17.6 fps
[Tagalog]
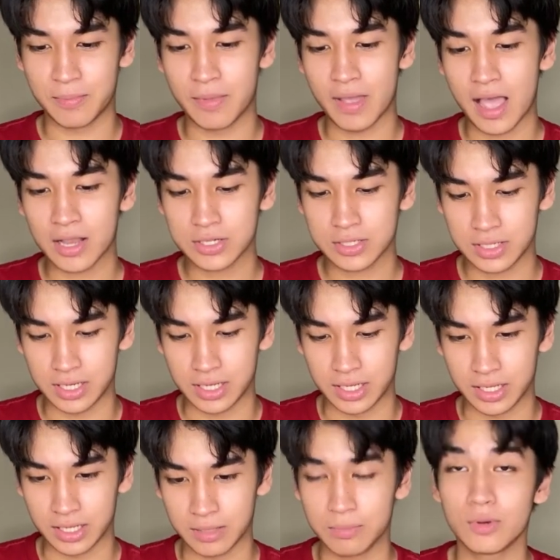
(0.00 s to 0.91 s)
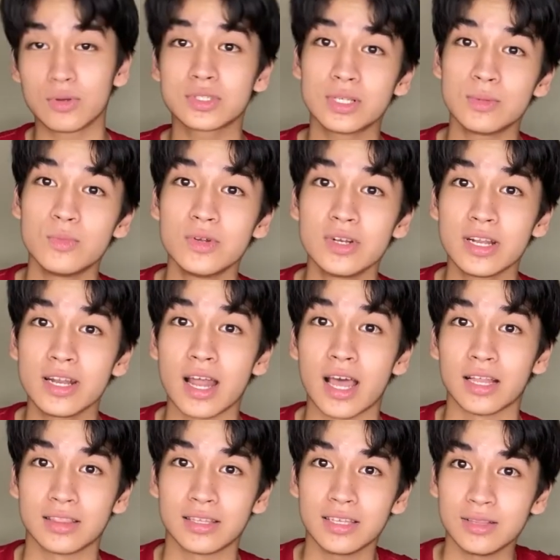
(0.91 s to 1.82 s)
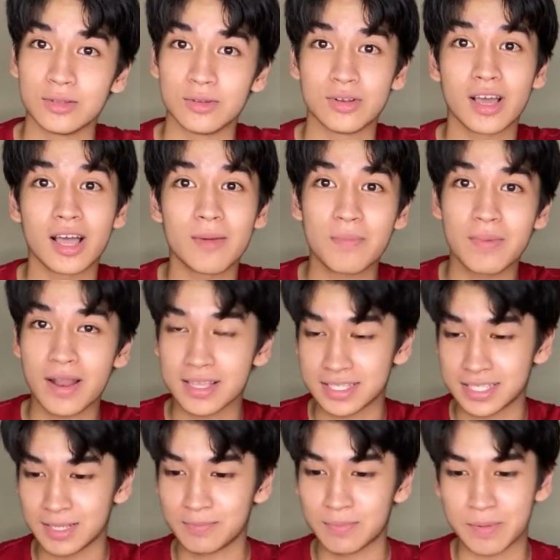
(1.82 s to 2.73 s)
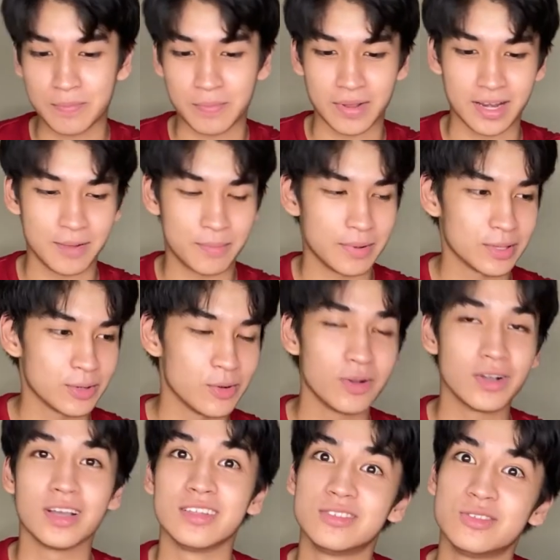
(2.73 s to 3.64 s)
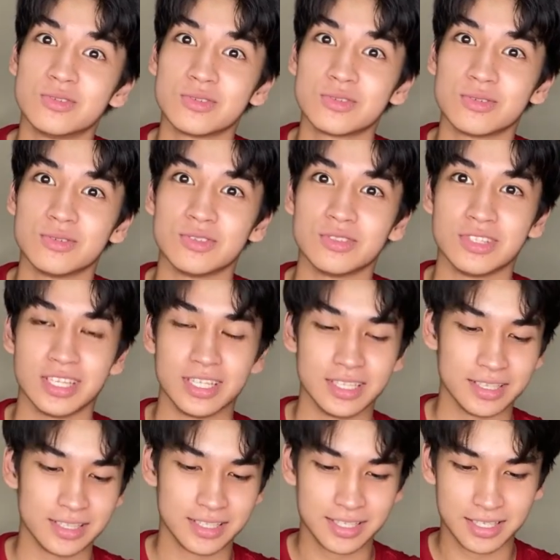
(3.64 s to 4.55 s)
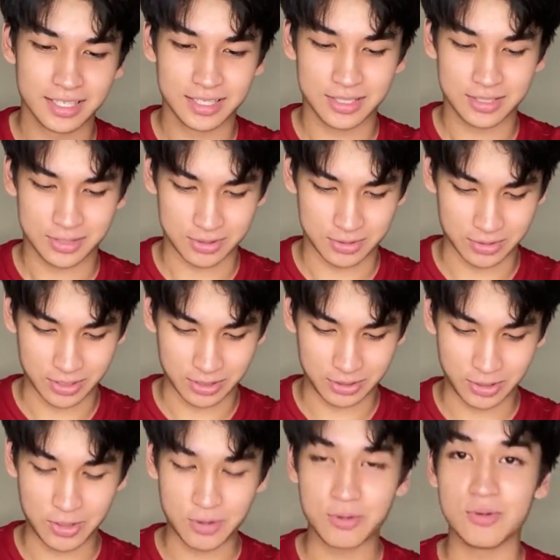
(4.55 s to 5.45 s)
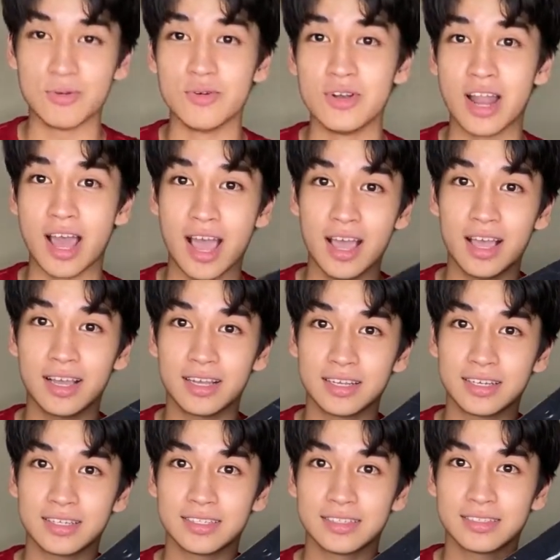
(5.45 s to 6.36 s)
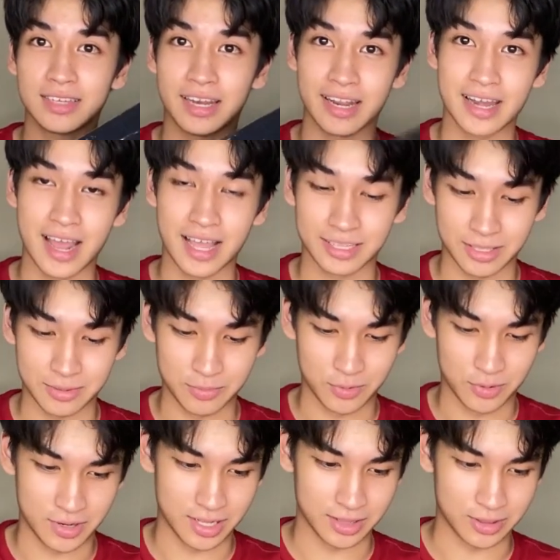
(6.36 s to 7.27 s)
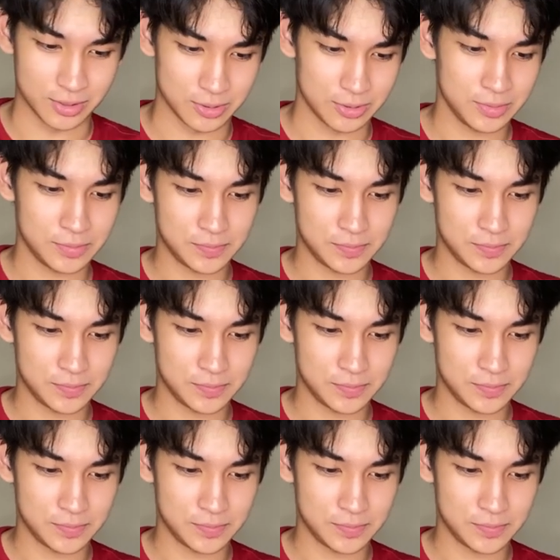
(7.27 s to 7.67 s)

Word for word: Actually, buksan muna natin. No? Naka-plastic pa pala. Ba't ko agad susuotin? So ito yung una. Try natin muna to.